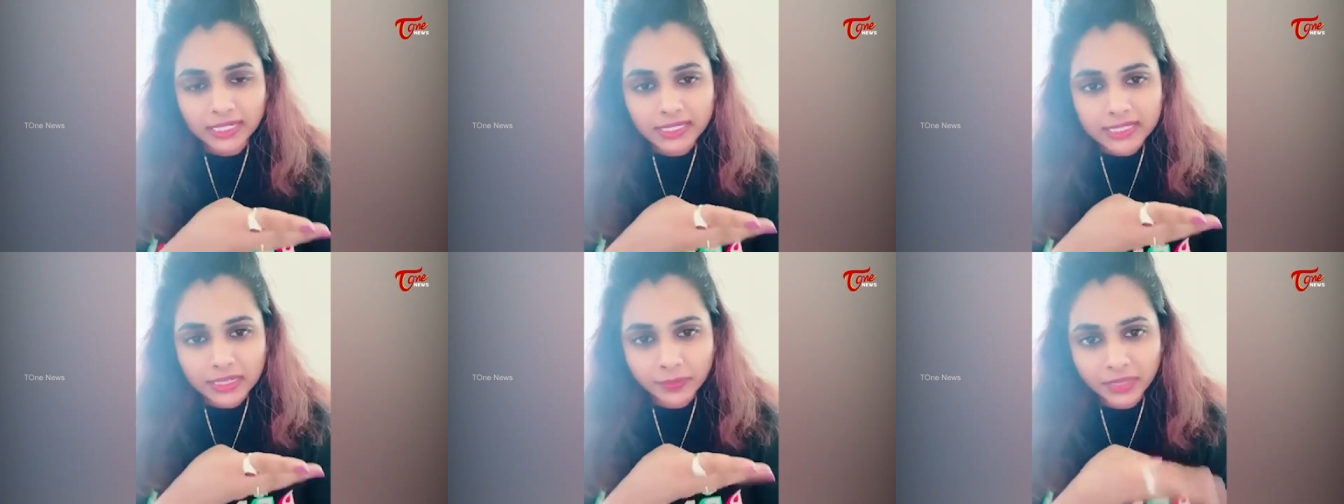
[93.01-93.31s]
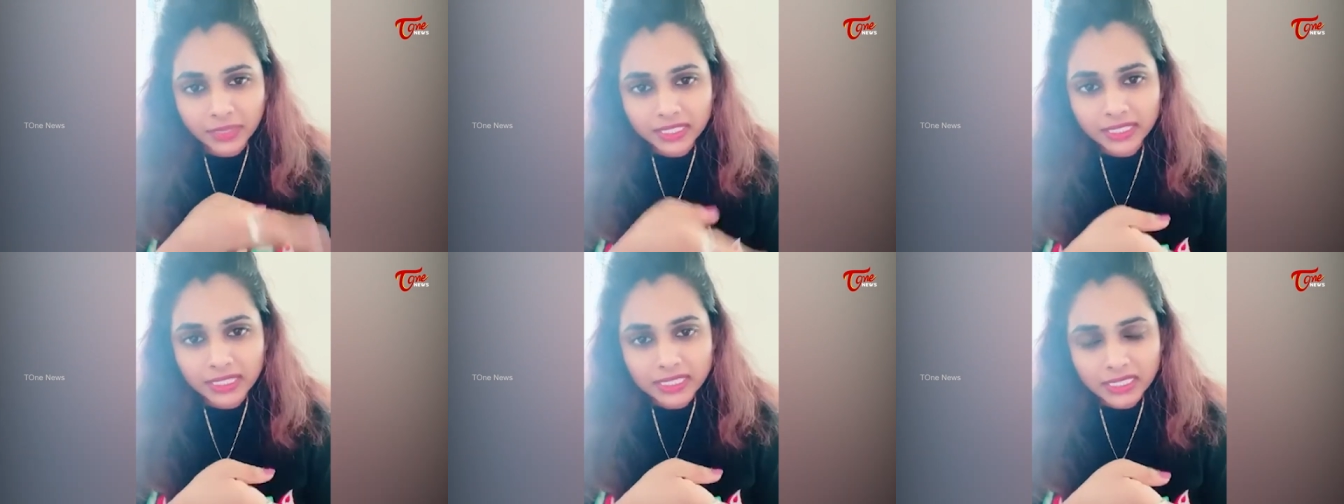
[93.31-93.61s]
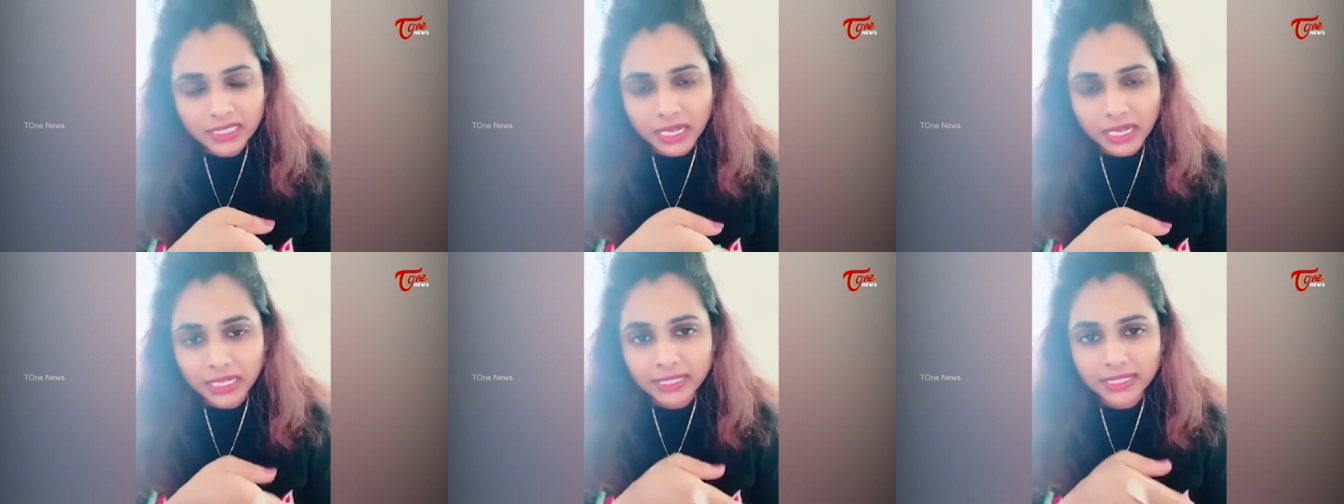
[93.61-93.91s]

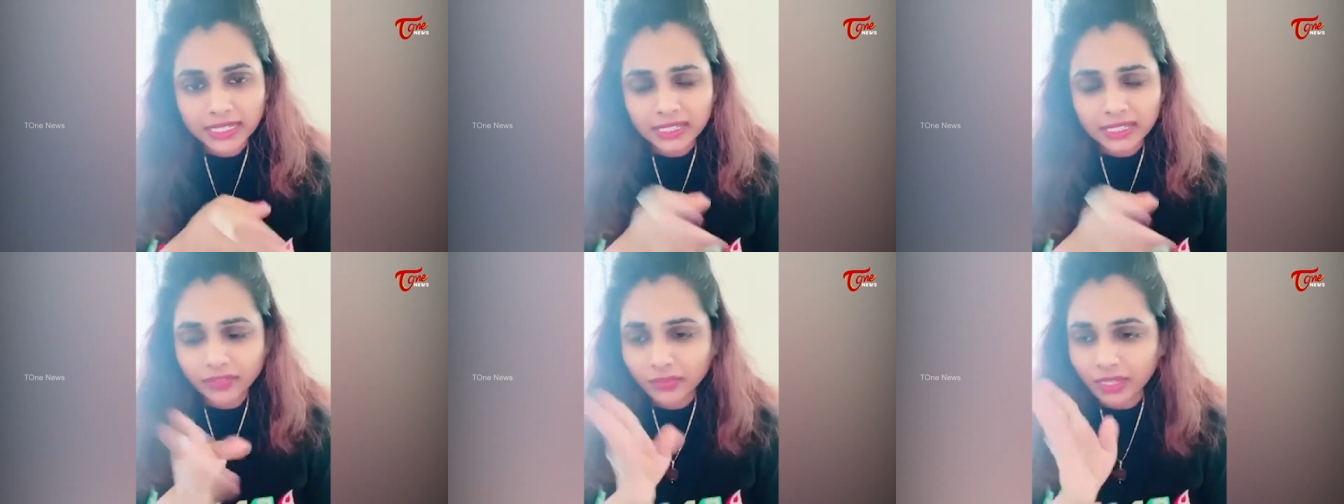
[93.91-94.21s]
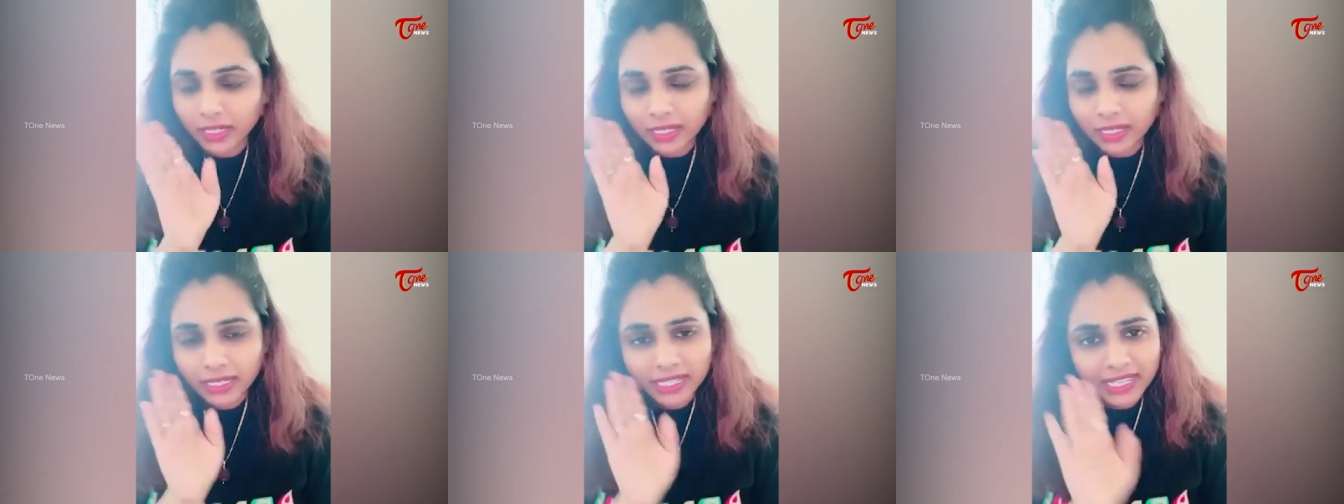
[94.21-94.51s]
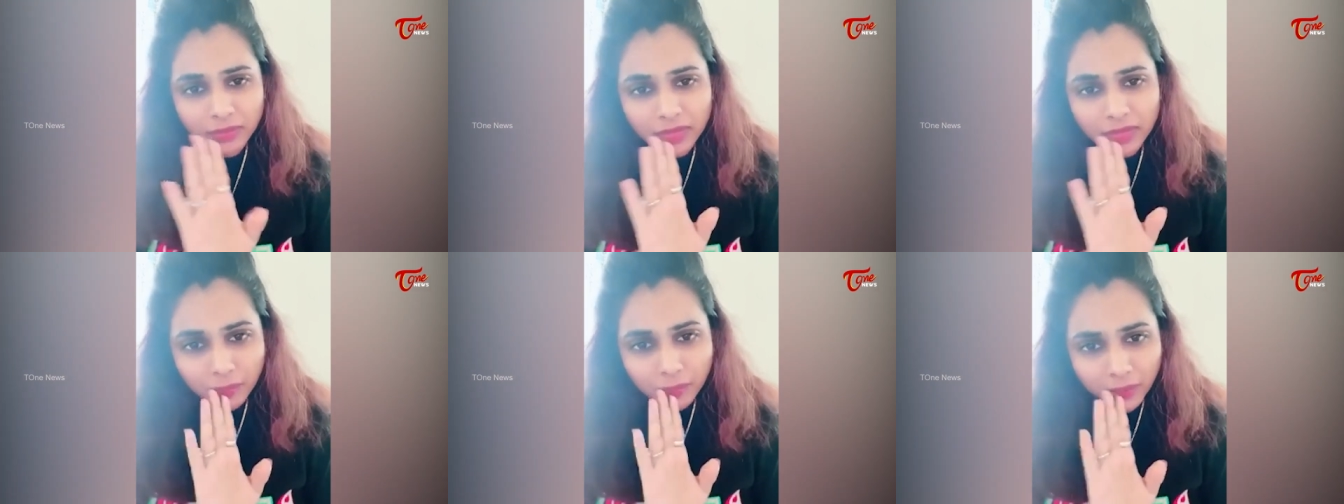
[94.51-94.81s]
జబర్దస్త్ ఆంటీ వీళ్ళని
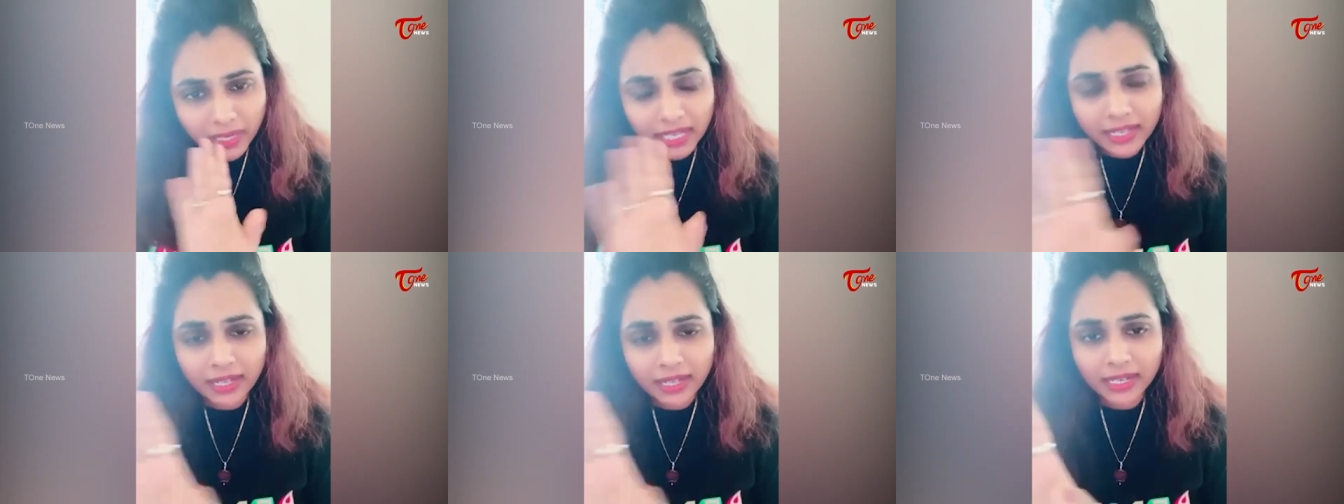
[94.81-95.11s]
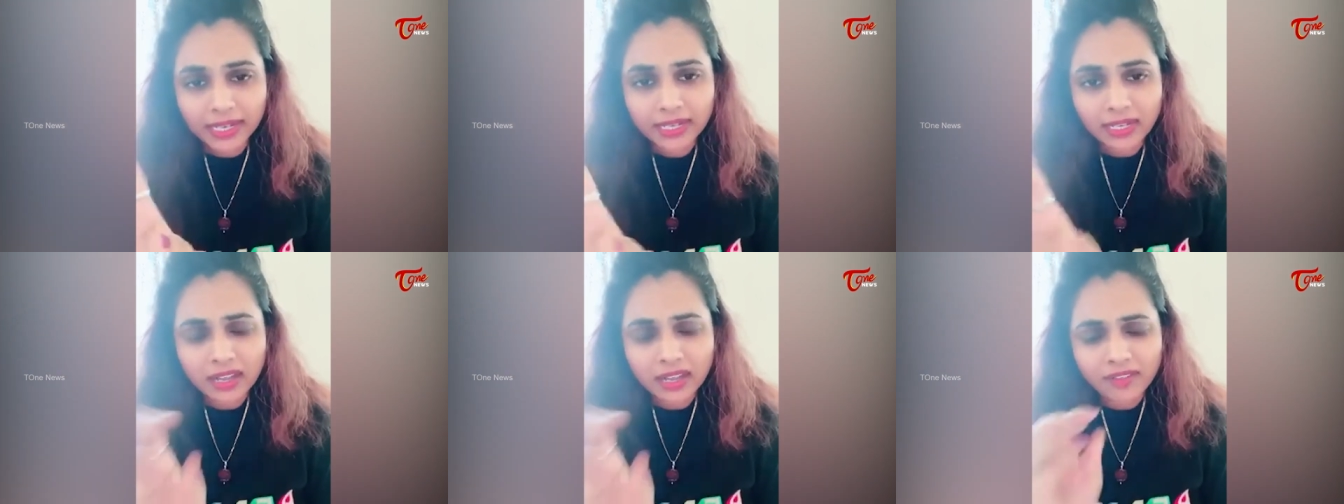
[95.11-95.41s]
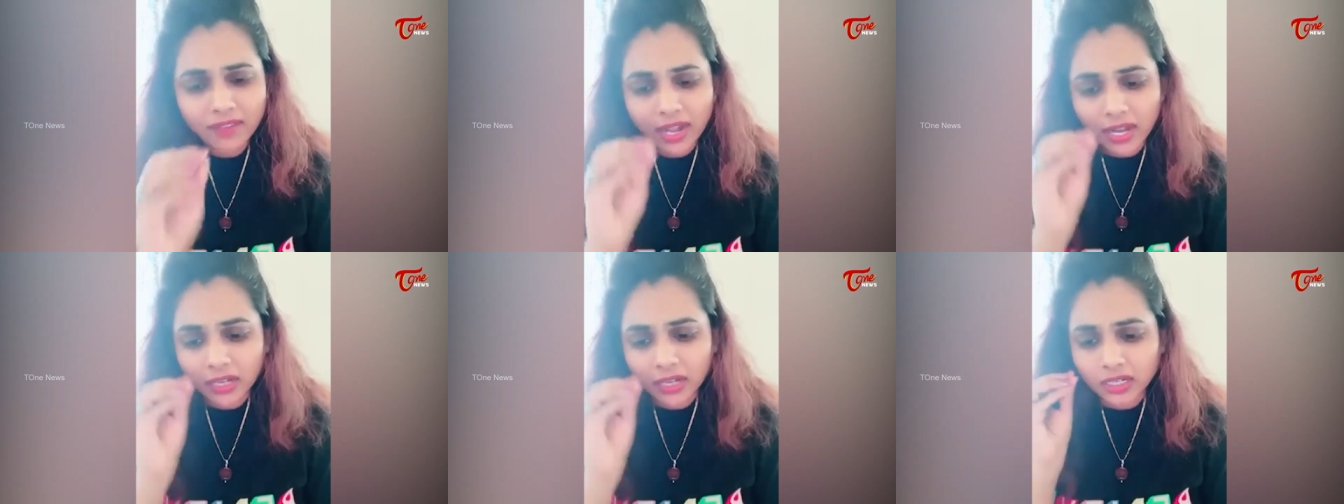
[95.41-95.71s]
ఏమీ పీకలేక
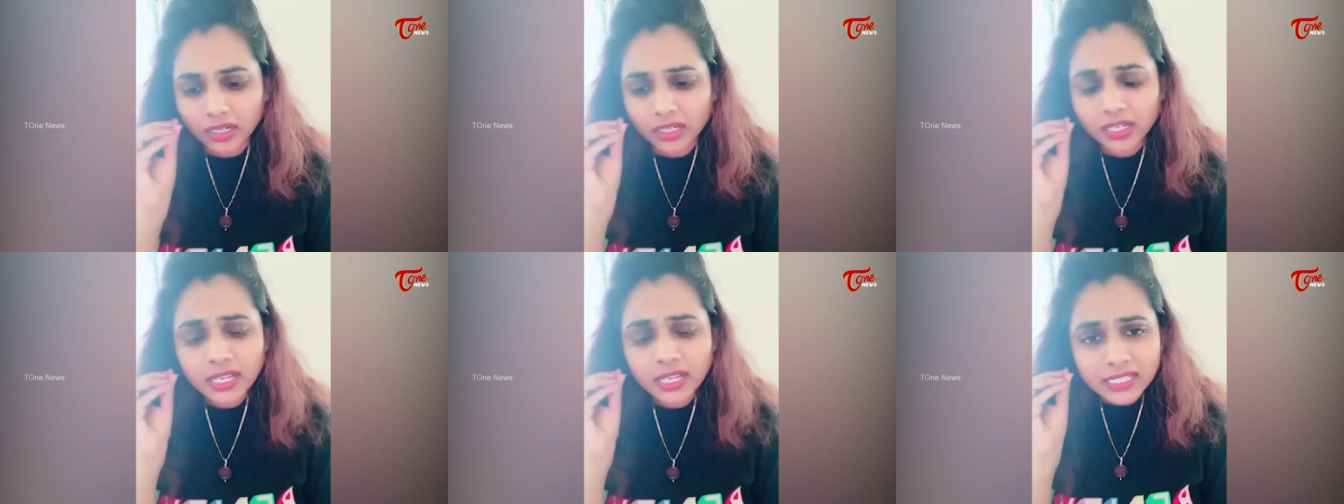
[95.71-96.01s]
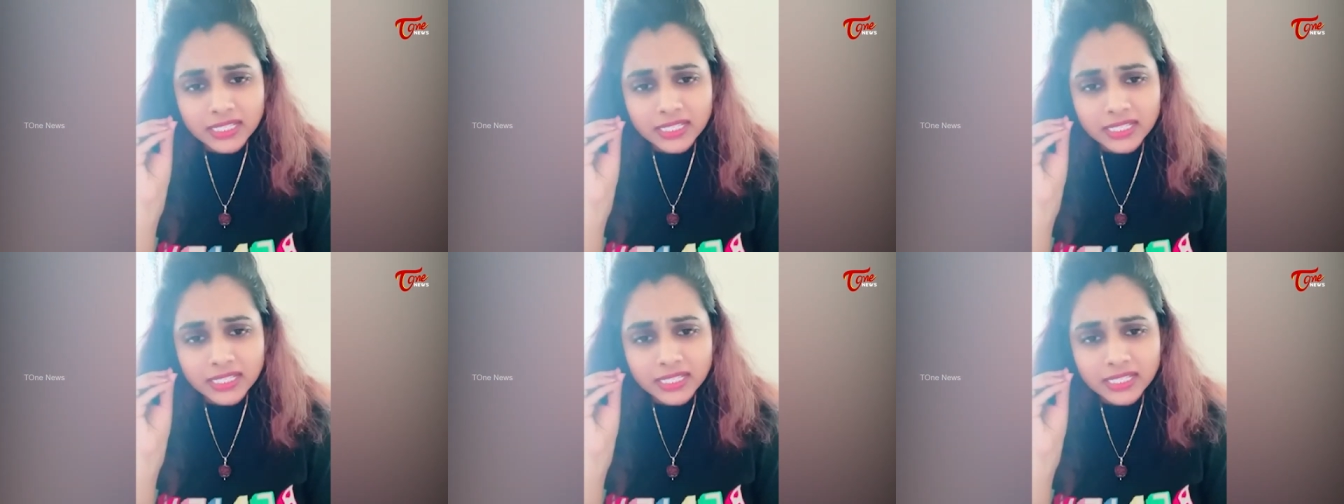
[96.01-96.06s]
వాళ్ళు